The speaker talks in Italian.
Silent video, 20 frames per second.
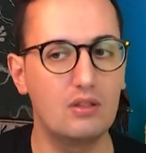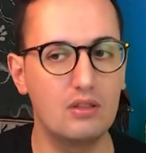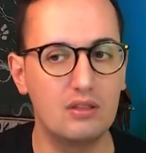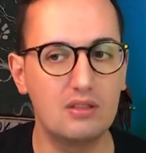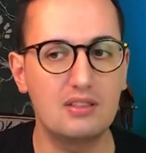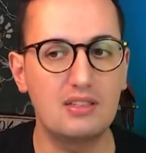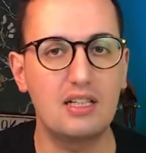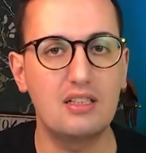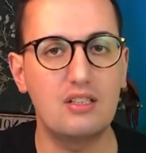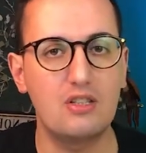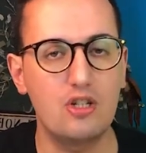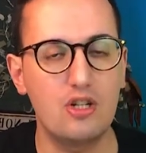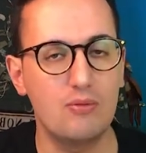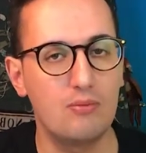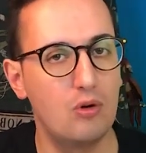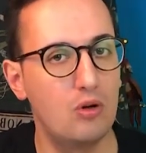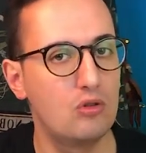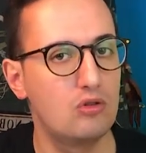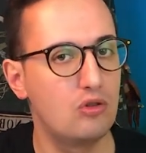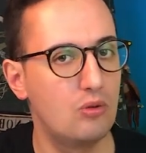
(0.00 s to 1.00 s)
stateci
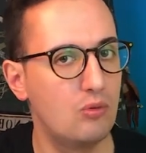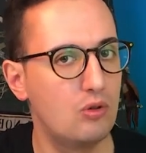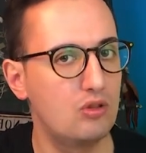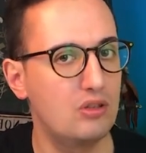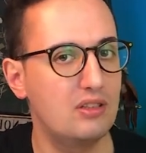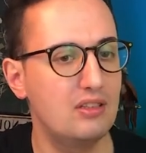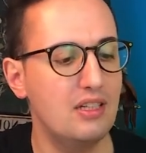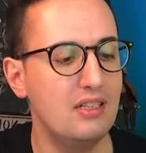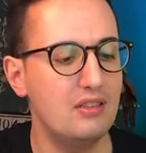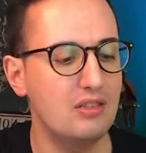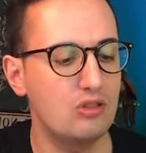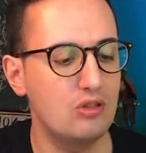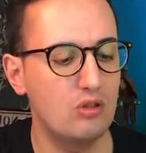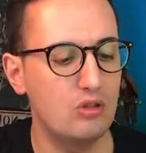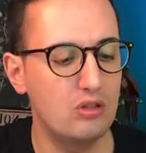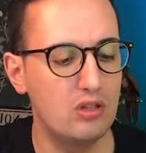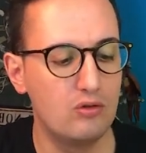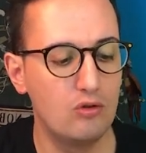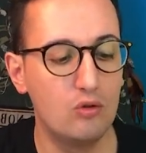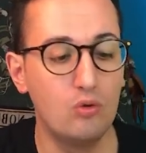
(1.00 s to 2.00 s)
molto molto attenti
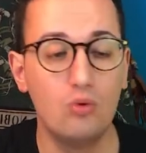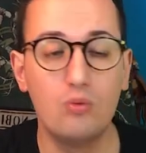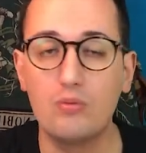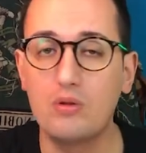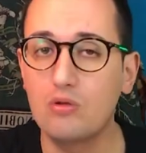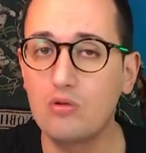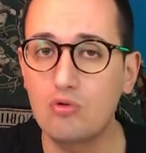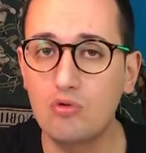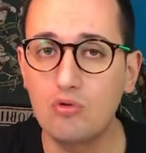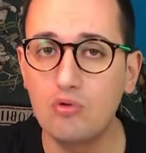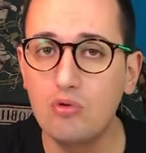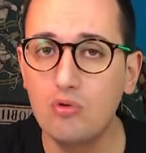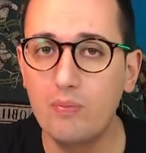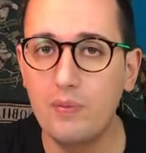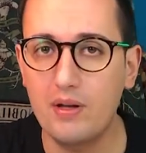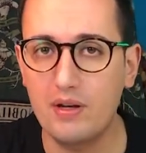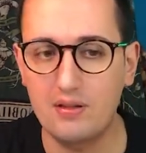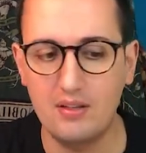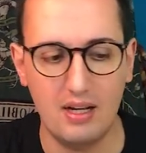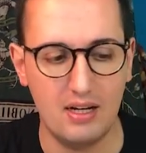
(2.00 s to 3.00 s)
sono dei volumi
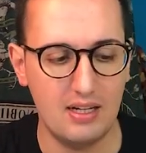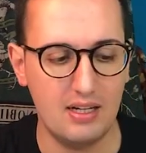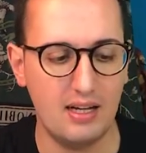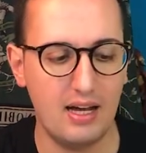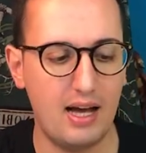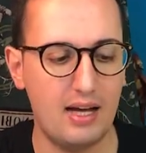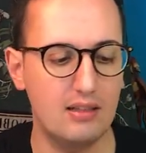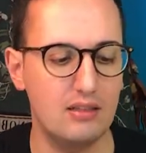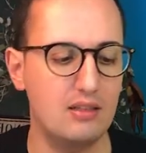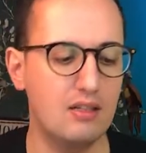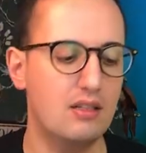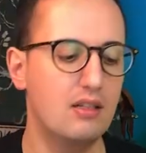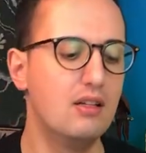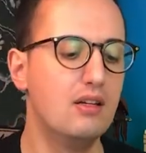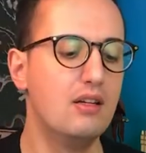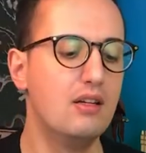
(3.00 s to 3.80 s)
super delicati